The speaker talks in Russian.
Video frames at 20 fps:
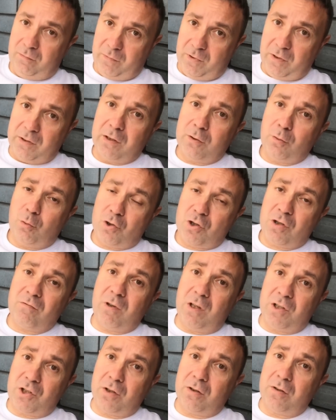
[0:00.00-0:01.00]
это тоже
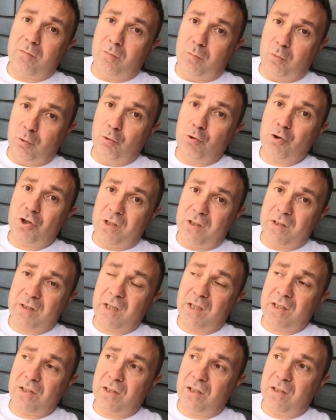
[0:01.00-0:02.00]
ваши будущие
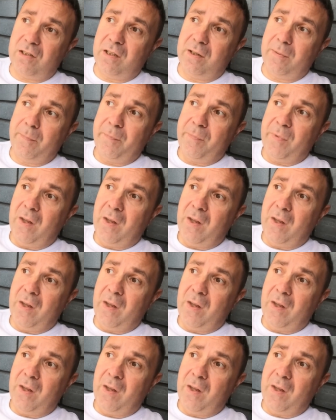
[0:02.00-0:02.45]
соседи,